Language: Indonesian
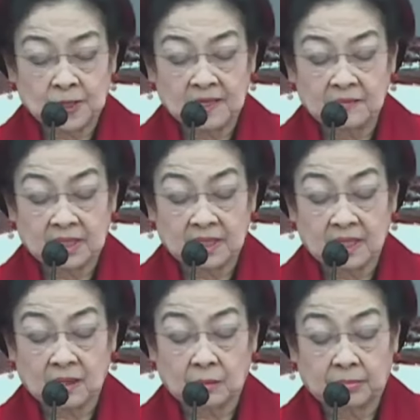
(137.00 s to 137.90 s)
Duki,
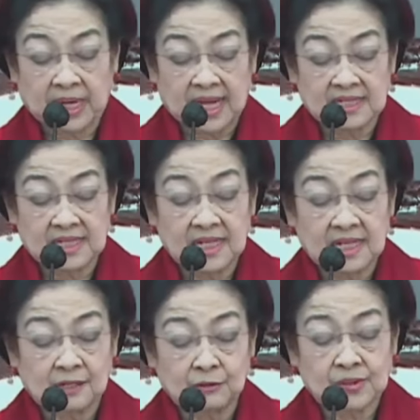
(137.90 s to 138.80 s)
Menteri Koperasi
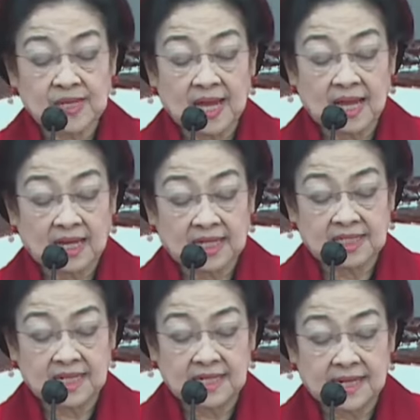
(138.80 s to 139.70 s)
dan Usaha
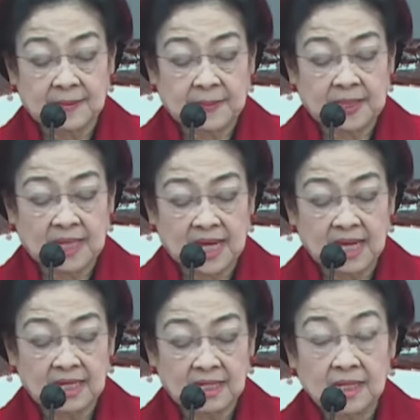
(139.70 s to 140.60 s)
Kecil dan
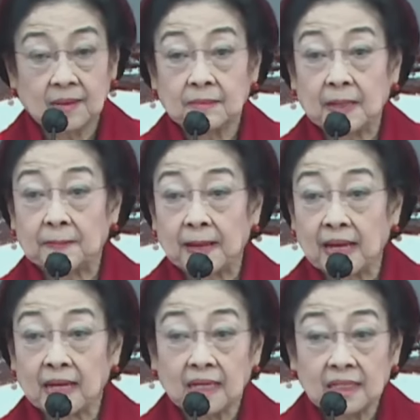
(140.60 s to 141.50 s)
Menengah,
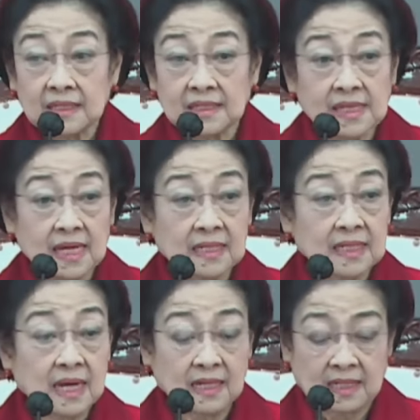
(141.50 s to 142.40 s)
Bapak
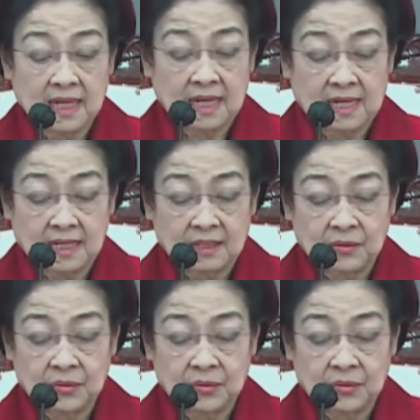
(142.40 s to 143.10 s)
Sandiaga